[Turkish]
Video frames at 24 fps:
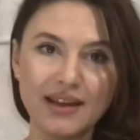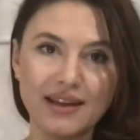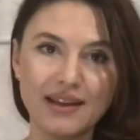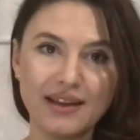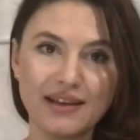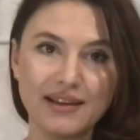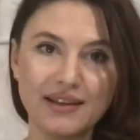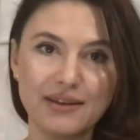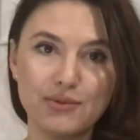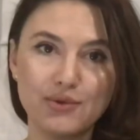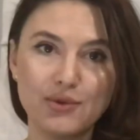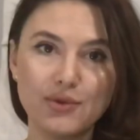
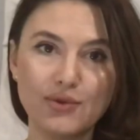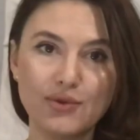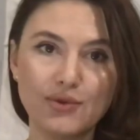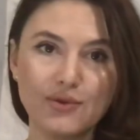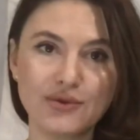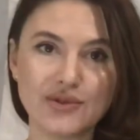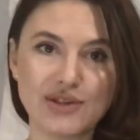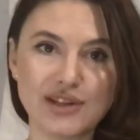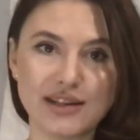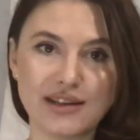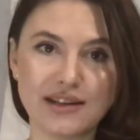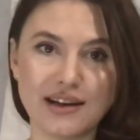E,
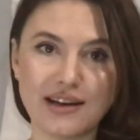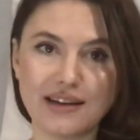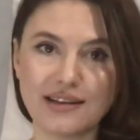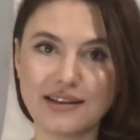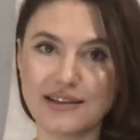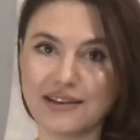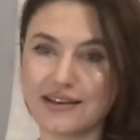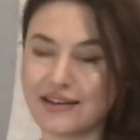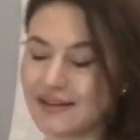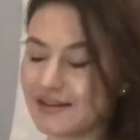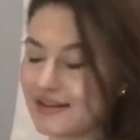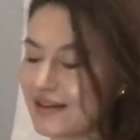bütün
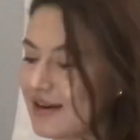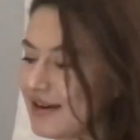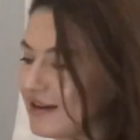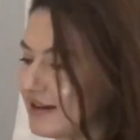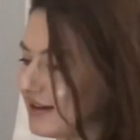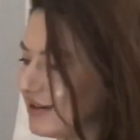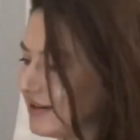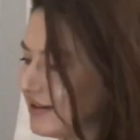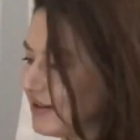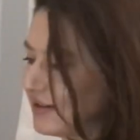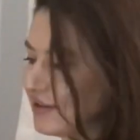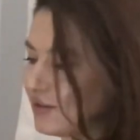cerrahi
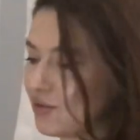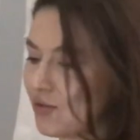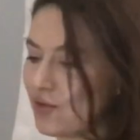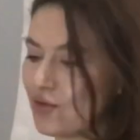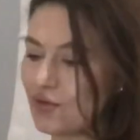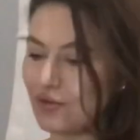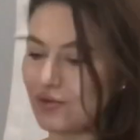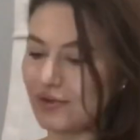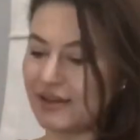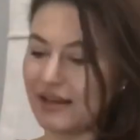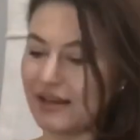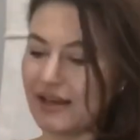tarihini
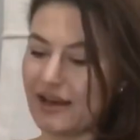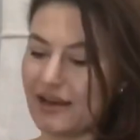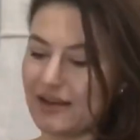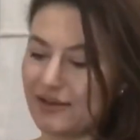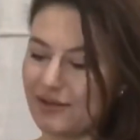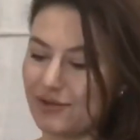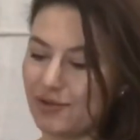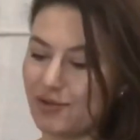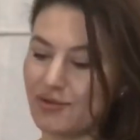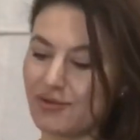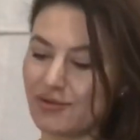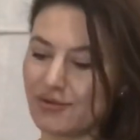çok
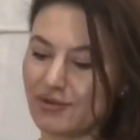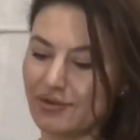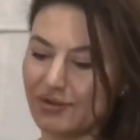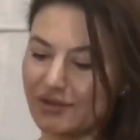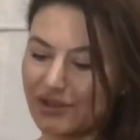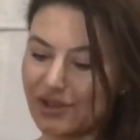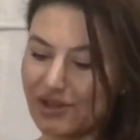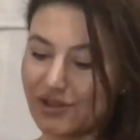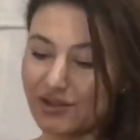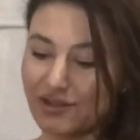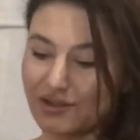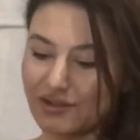güzel, çok
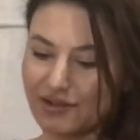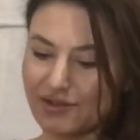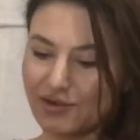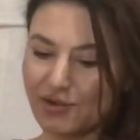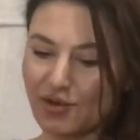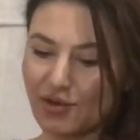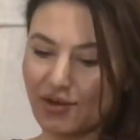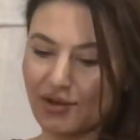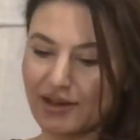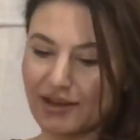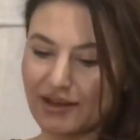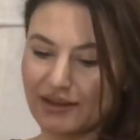şaşırtıcı
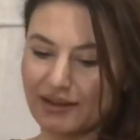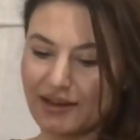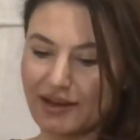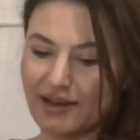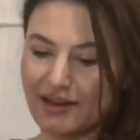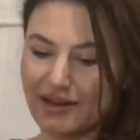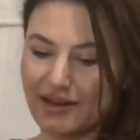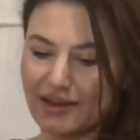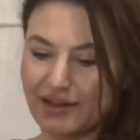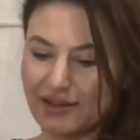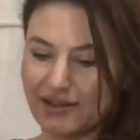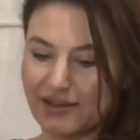
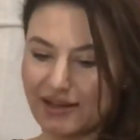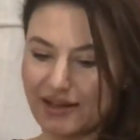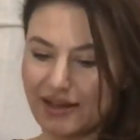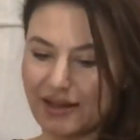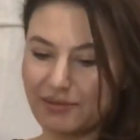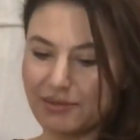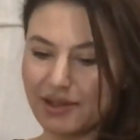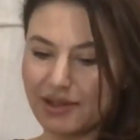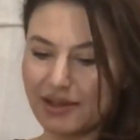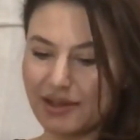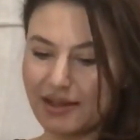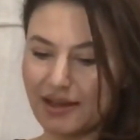örneklerle
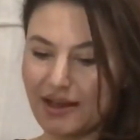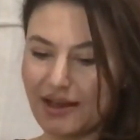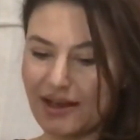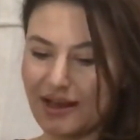incelemiş.